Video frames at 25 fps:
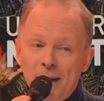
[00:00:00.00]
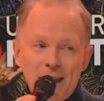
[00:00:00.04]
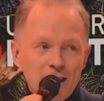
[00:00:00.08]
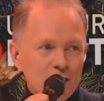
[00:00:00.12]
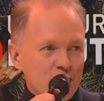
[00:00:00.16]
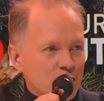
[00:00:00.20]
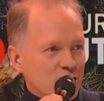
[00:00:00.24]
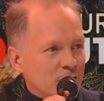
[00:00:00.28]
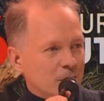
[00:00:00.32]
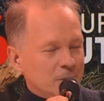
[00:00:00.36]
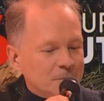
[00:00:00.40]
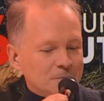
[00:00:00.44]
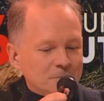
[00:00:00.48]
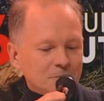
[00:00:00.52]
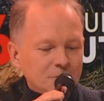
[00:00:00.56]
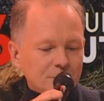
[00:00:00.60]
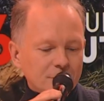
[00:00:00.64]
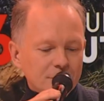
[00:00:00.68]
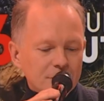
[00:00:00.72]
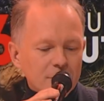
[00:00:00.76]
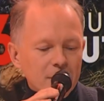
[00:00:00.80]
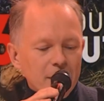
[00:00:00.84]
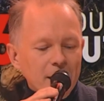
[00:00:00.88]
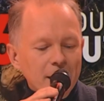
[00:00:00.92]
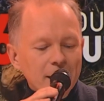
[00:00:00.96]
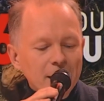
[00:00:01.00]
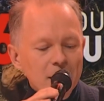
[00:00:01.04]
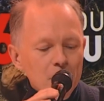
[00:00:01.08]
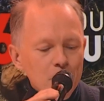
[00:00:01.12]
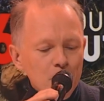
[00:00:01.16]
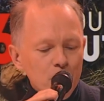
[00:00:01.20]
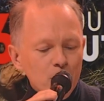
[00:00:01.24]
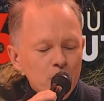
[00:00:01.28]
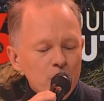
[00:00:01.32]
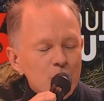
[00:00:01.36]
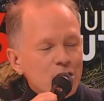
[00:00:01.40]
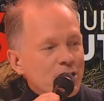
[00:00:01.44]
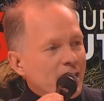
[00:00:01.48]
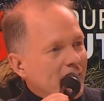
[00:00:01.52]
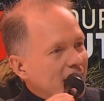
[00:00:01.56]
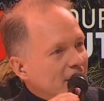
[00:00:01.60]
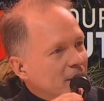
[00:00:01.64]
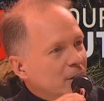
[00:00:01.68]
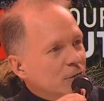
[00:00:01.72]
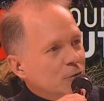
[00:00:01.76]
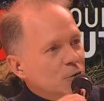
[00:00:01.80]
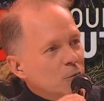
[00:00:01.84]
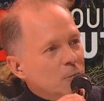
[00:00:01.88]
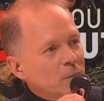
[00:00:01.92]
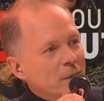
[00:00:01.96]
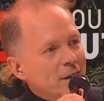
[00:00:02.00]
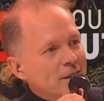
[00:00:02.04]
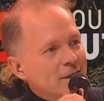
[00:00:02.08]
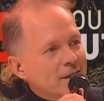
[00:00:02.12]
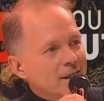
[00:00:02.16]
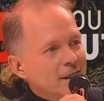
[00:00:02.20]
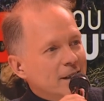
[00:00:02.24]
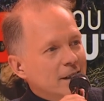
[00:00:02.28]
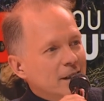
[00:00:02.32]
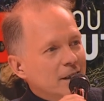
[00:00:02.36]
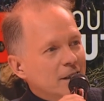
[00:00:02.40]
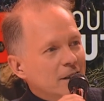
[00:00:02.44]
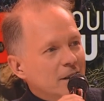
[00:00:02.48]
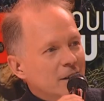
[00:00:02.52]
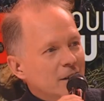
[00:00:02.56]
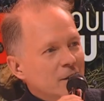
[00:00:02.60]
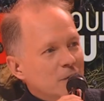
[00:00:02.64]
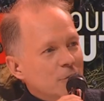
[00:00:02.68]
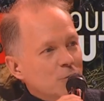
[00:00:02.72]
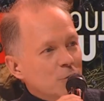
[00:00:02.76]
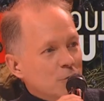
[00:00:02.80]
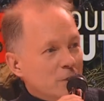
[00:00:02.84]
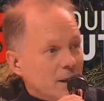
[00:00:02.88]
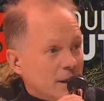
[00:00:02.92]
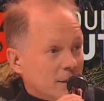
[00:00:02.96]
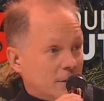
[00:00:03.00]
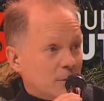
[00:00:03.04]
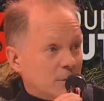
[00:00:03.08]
Match. Et puis Jacques Duplessis, vous êtes